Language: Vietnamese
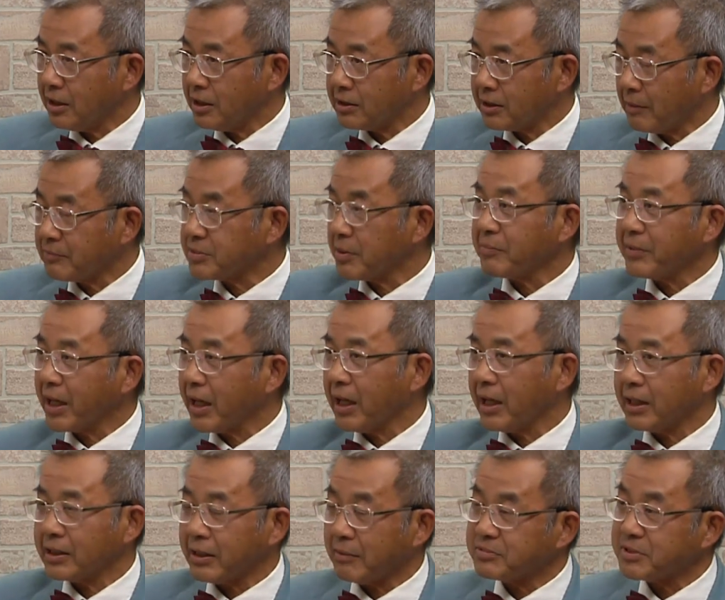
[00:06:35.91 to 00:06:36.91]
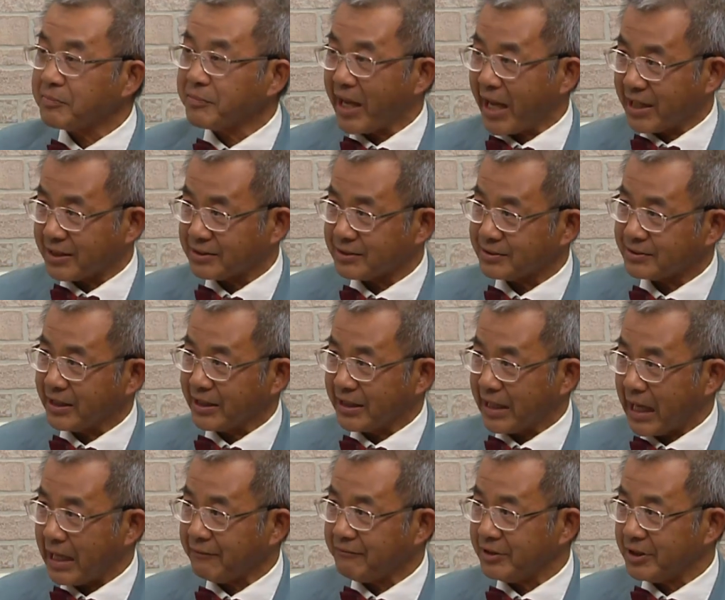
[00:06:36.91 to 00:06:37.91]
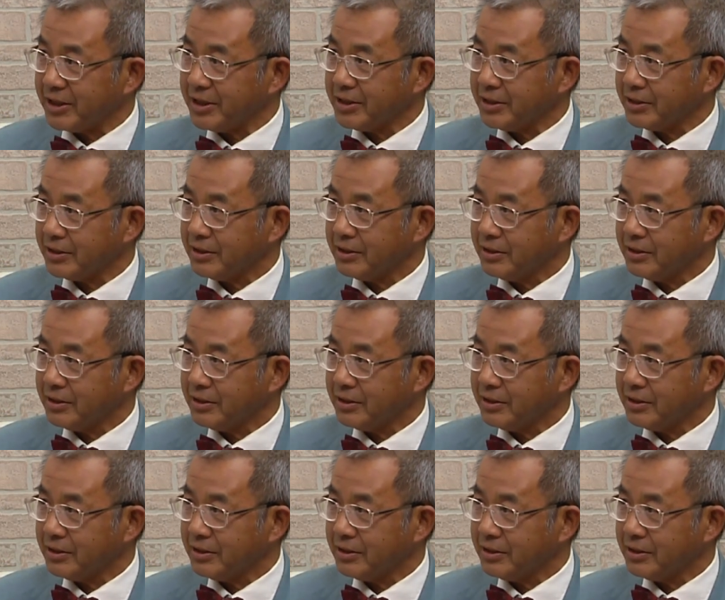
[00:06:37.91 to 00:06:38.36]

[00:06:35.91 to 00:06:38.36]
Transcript: 500 à, à, năm trăm ngàn đại khái về đi